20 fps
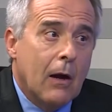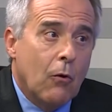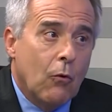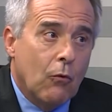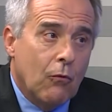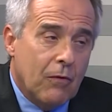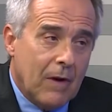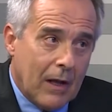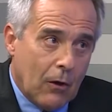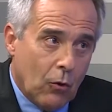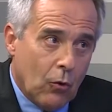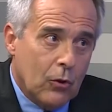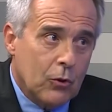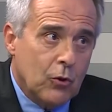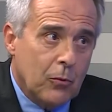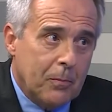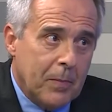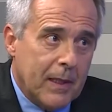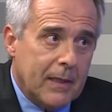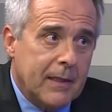o valor
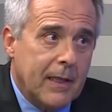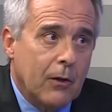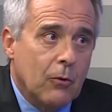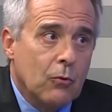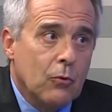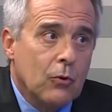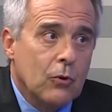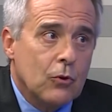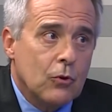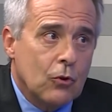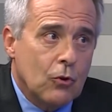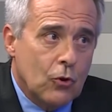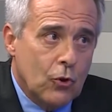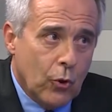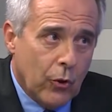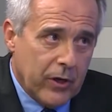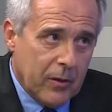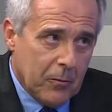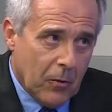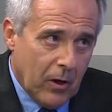do IPTU
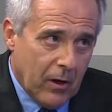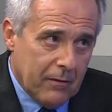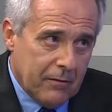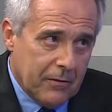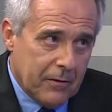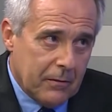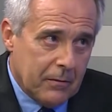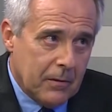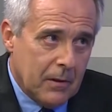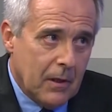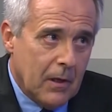do imóvel.